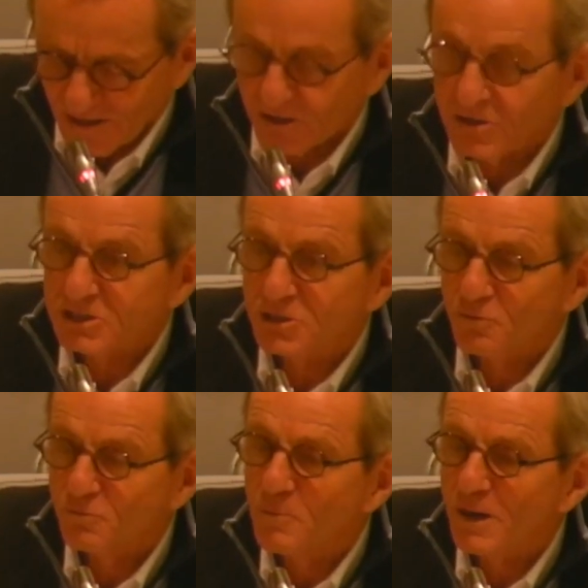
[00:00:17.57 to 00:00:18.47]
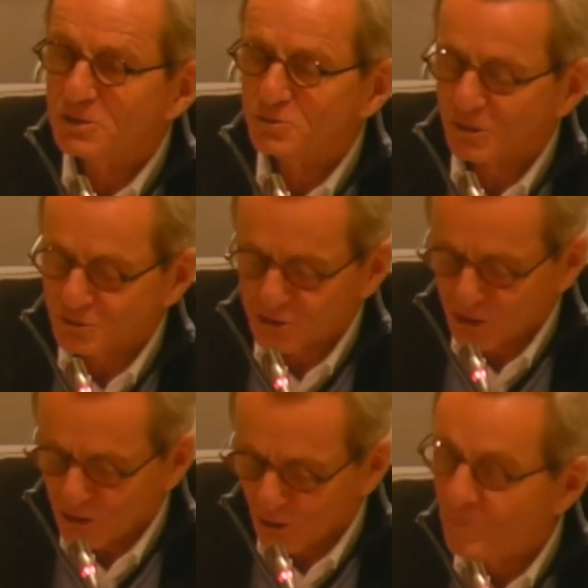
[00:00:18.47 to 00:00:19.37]
Euh, si on ne veut pas que ce soit une
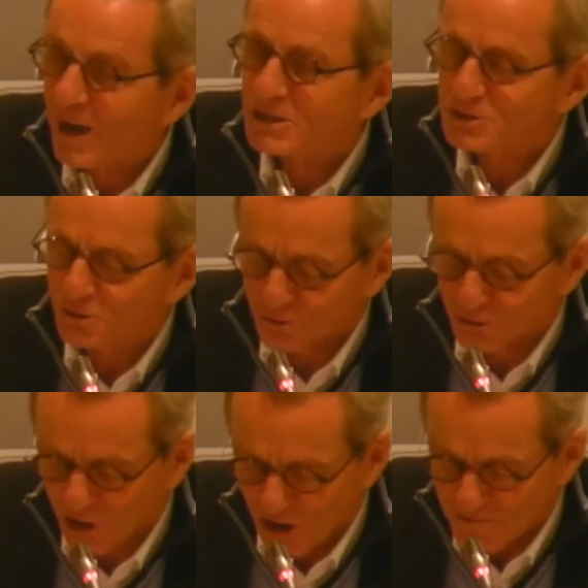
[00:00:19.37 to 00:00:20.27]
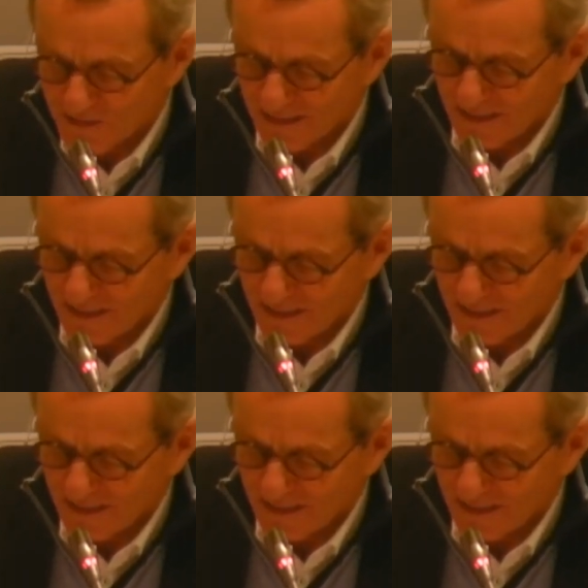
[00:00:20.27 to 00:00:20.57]
seule opération de com,